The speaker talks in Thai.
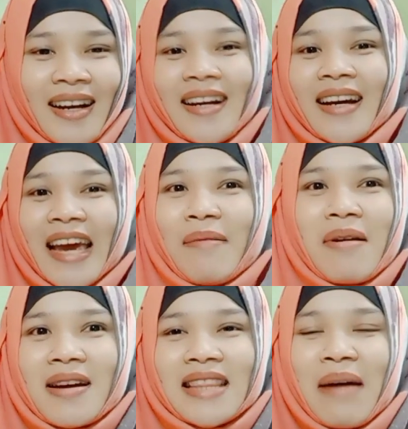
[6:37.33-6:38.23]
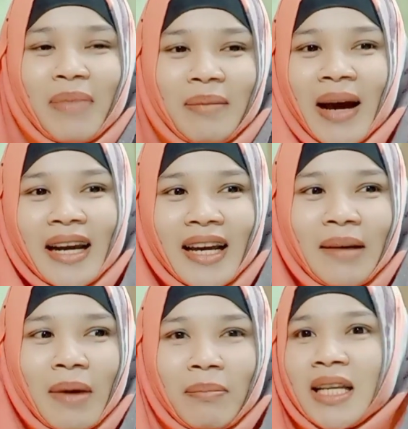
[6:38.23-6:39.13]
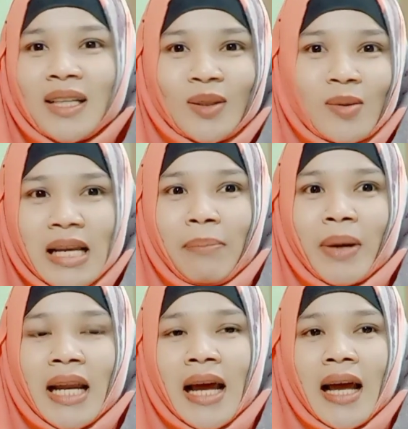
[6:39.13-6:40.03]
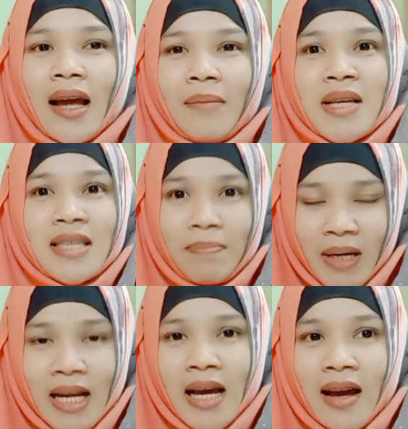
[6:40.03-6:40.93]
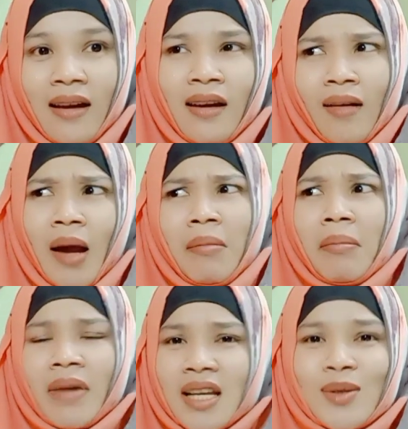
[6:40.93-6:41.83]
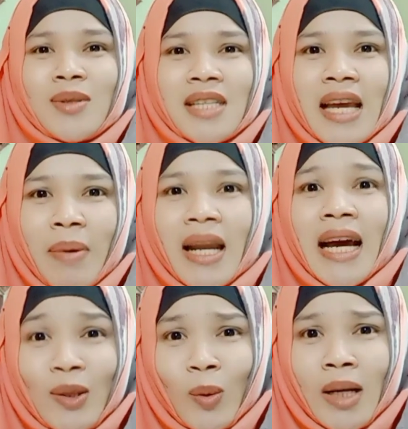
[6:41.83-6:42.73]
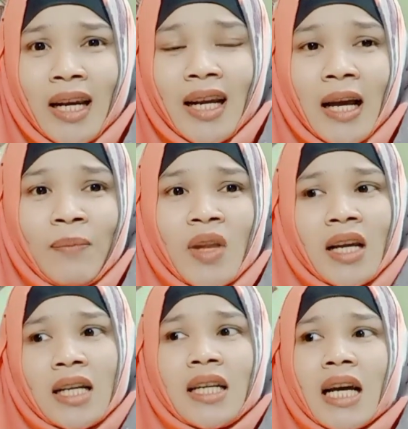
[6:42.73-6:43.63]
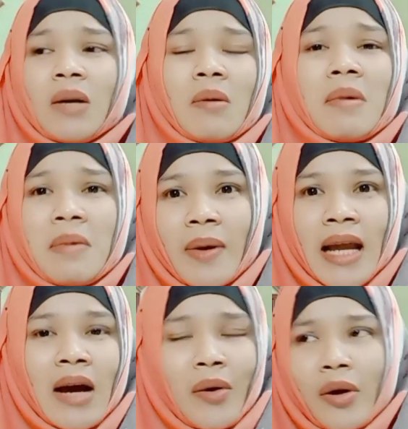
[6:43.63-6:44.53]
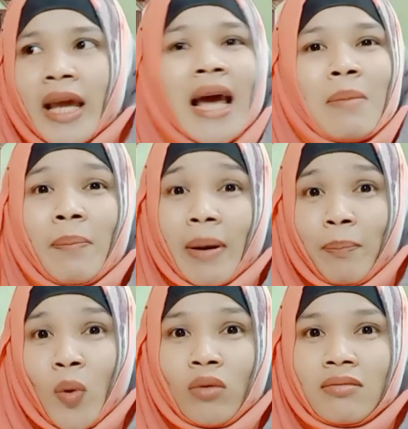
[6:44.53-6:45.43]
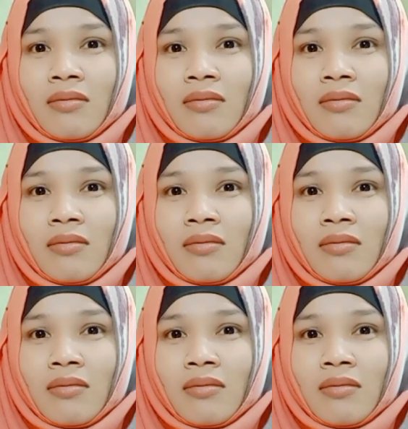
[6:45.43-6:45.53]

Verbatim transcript: เออแค่แบบว่าตามเป็นพันก็ยังแบบมีหนึ่งสองสามปัญหามีสิบปัญหาขวัญแบบไม่ได้สนใจปัญหาตรงนั้นนะคะ คือถ้าเกิดว่ามันมีปัญหาขวัญก็แค่เอามาปรับปรุง